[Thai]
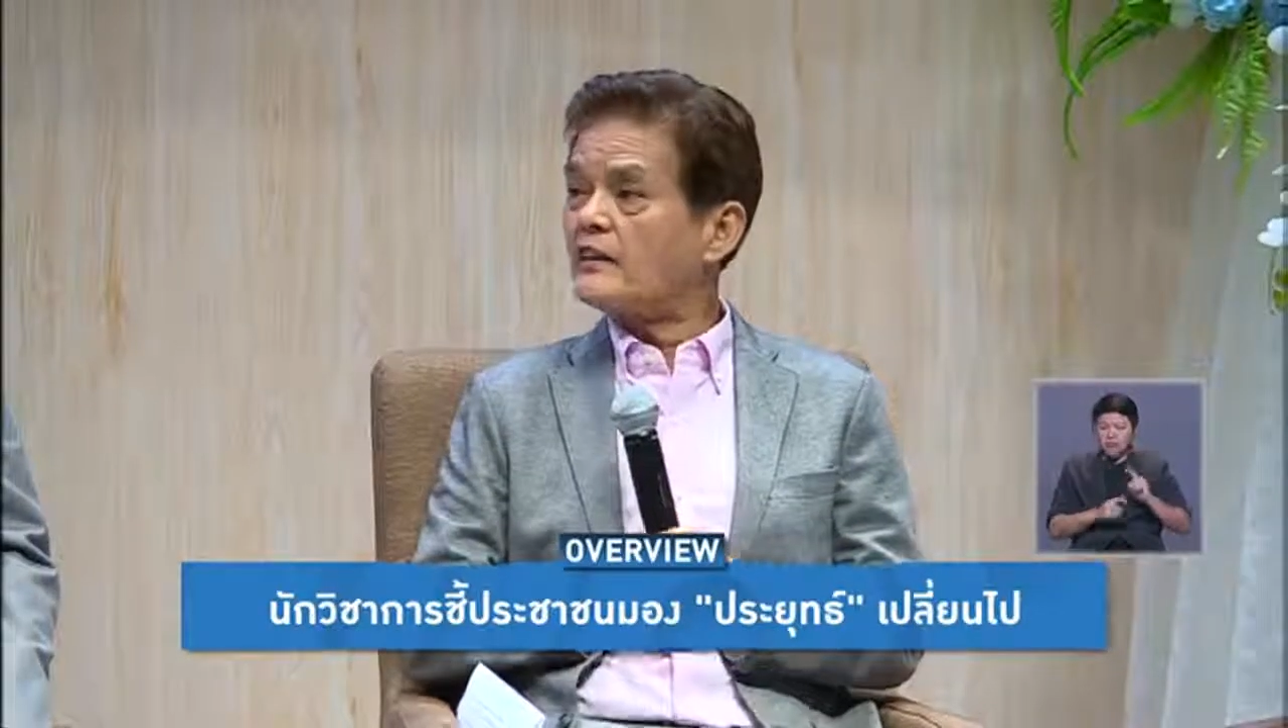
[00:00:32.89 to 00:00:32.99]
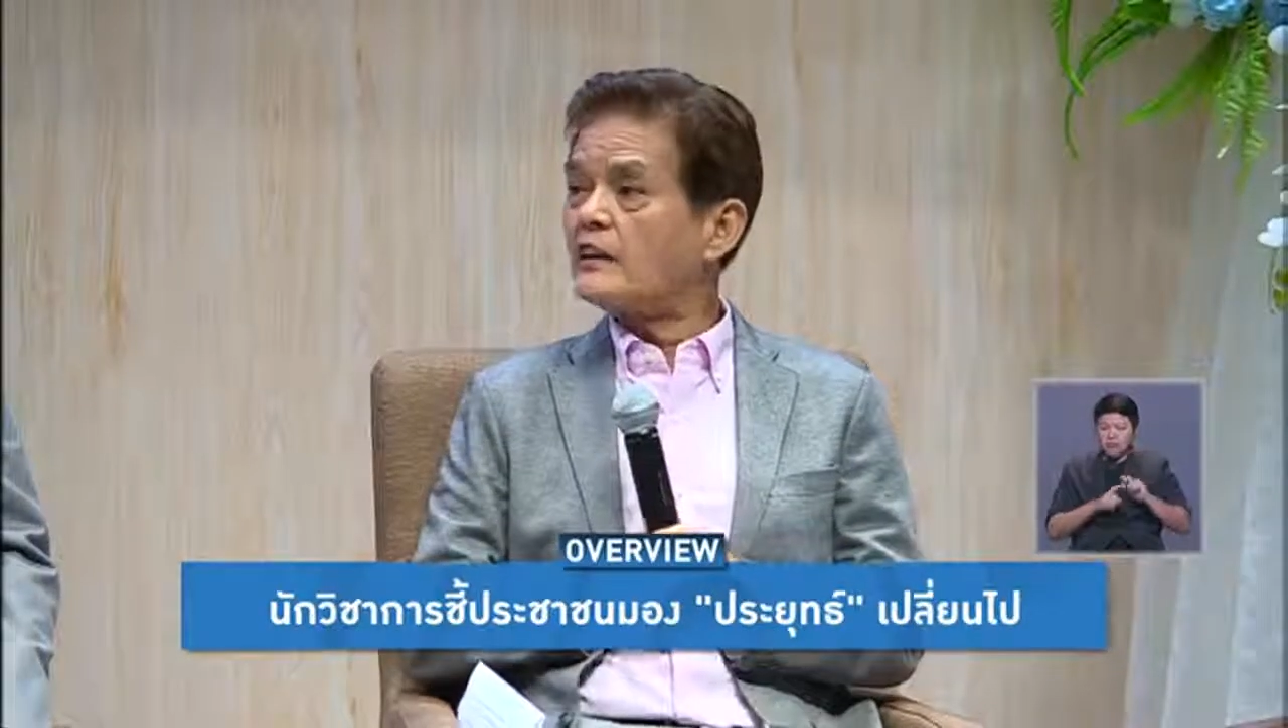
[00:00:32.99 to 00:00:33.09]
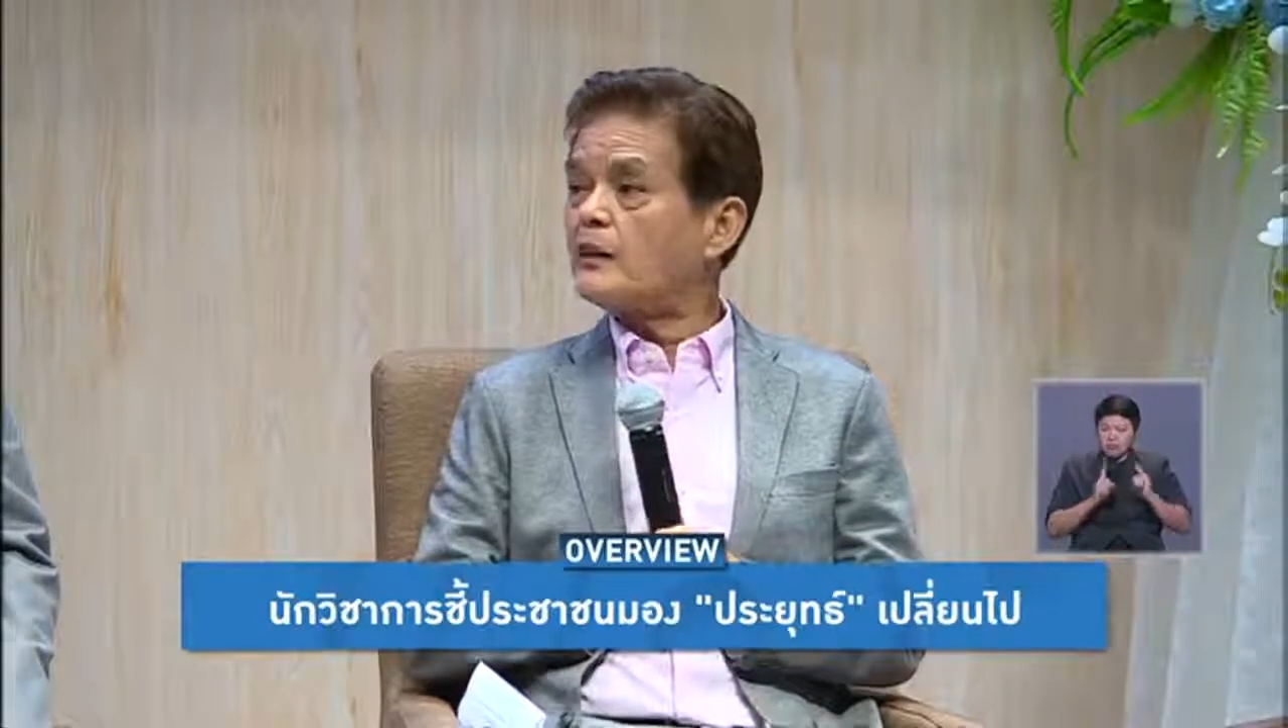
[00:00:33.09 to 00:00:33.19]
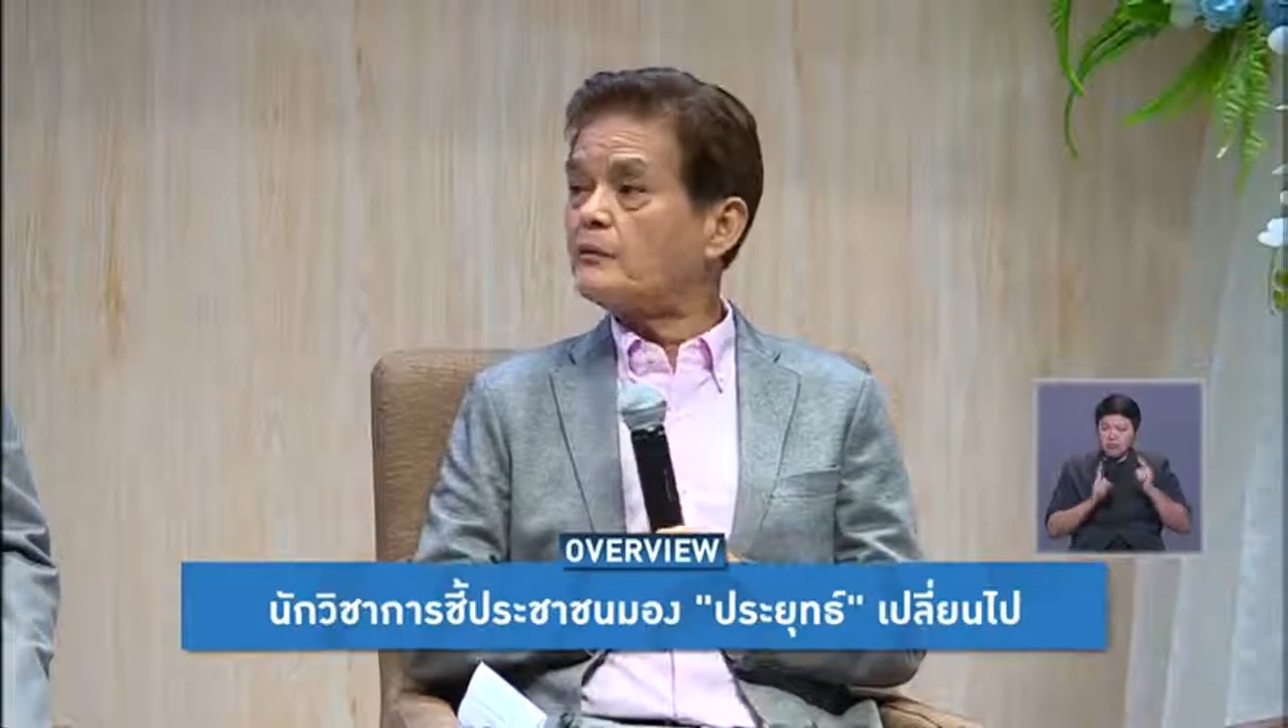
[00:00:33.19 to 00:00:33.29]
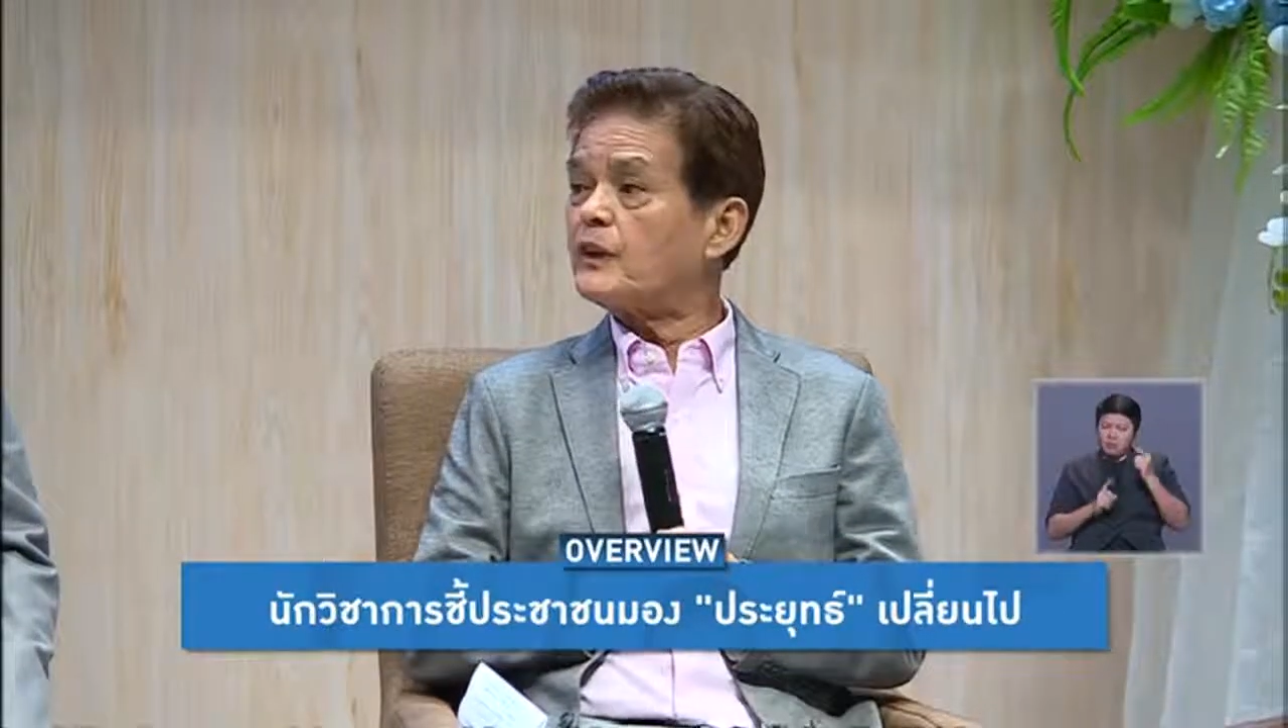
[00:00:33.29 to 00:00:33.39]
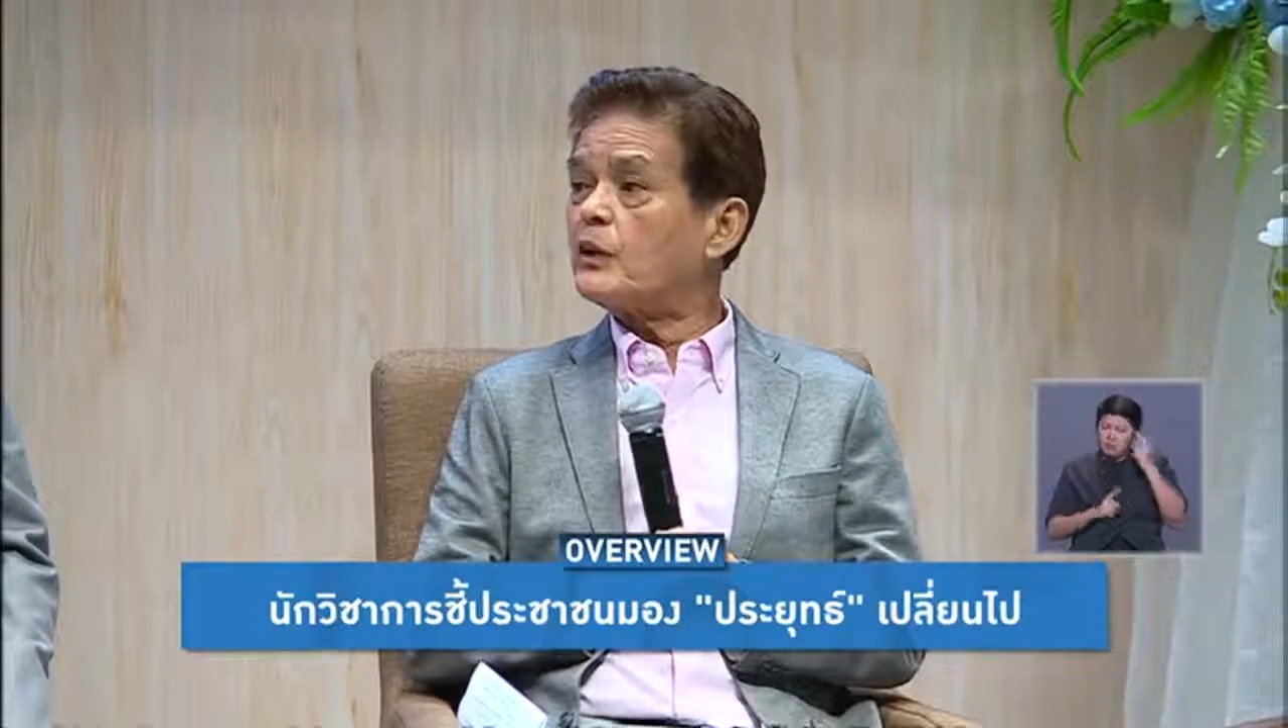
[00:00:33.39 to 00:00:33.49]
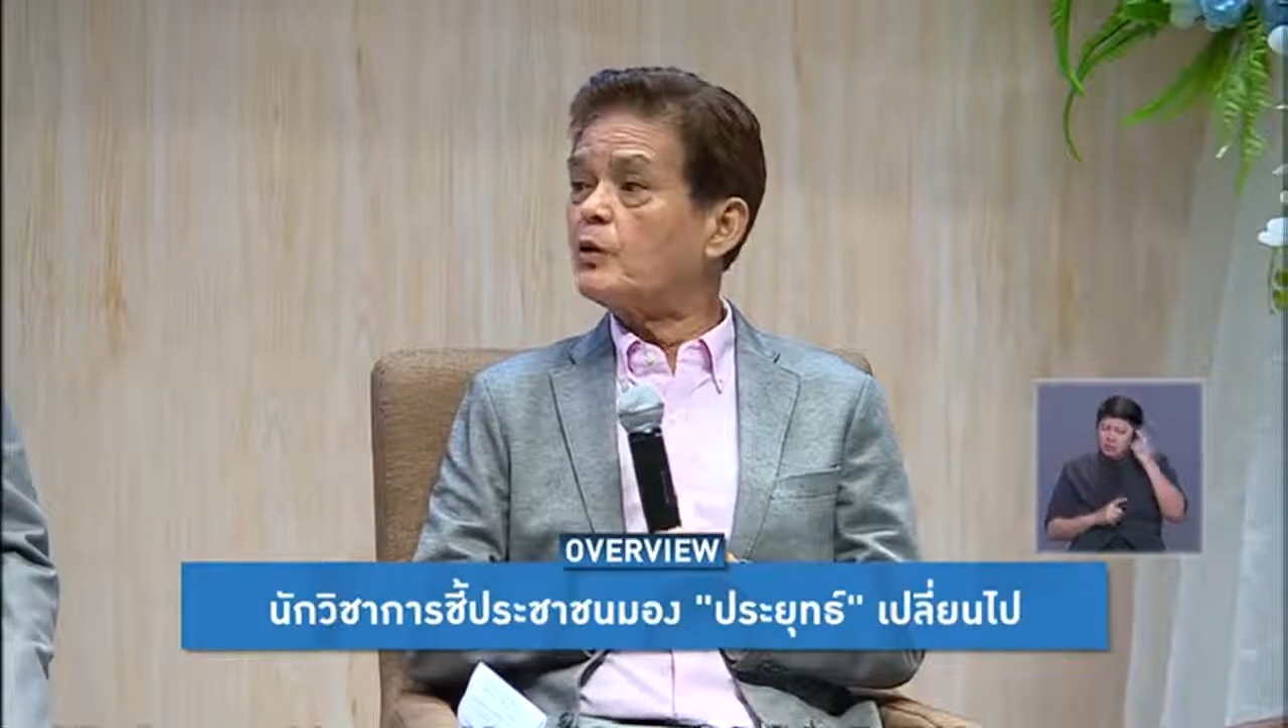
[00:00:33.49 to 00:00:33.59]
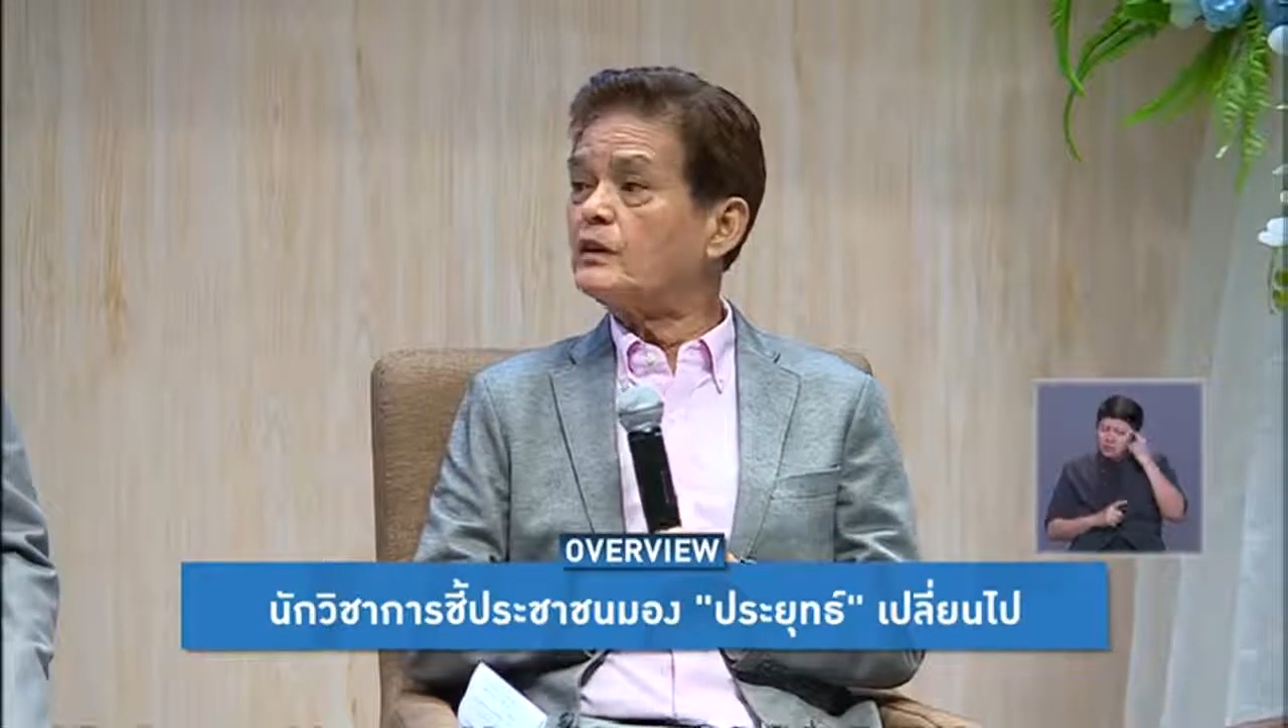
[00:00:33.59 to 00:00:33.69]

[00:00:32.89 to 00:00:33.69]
สนับสนุ